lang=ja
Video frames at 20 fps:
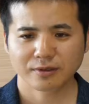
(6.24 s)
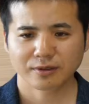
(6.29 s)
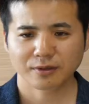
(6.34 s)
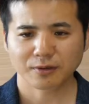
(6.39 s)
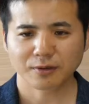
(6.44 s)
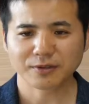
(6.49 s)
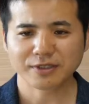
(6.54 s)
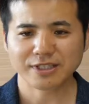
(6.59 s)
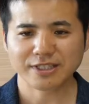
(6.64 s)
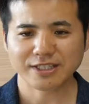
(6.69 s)

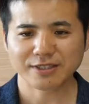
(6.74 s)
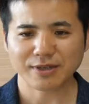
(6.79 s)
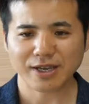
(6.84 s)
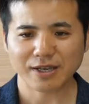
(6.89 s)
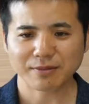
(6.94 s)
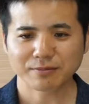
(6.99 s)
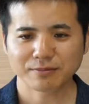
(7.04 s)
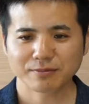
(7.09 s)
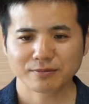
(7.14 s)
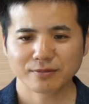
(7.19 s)
こんにち
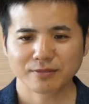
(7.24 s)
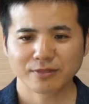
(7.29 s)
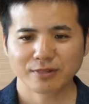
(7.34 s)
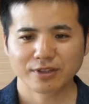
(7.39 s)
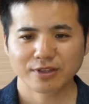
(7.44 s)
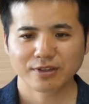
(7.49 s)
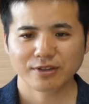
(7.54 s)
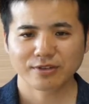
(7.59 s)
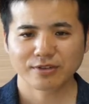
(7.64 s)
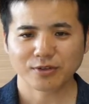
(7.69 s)
は
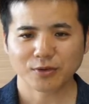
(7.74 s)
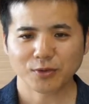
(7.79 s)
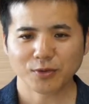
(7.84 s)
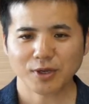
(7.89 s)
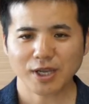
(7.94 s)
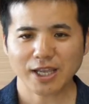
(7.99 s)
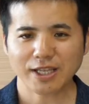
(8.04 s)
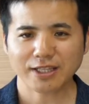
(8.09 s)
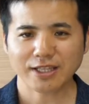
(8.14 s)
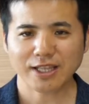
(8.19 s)

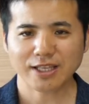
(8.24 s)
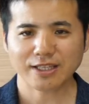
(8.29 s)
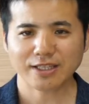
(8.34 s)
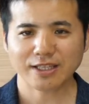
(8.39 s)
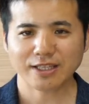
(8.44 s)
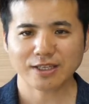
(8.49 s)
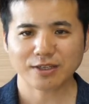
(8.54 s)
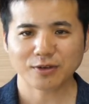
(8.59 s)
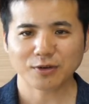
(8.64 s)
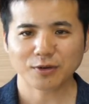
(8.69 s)
障害年
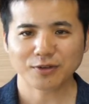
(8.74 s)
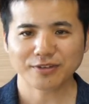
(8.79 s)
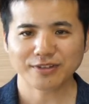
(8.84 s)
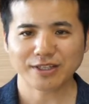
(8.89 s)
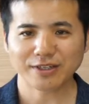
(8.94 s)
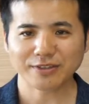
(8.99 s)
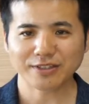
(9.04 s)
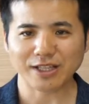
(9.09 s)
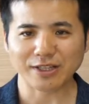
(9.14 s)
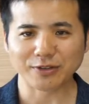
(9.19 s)
金
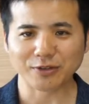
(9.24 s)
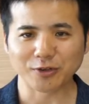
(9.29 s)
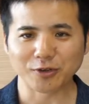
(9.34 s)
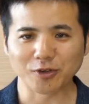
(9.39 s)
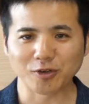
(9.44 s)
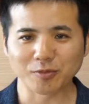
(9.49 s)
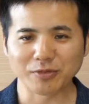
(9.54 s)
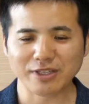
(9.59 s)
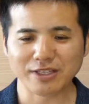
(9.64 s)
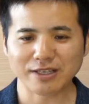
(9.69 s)
コンサルタント
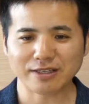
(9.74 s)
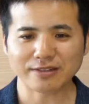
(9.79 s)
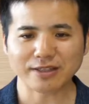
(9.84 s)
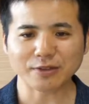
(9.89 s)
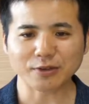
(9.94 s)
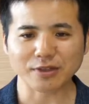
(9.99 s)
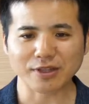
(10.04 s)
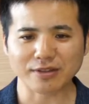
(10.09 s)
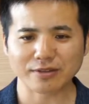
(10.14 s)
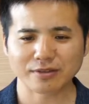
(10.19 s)
の宮
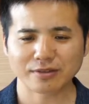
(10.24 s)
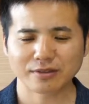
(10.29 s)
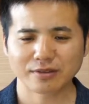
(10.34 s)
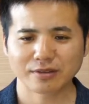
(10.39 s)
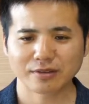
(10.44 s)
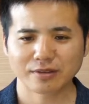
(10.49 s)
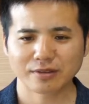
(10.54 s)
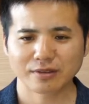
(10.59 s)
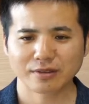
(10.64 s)
里です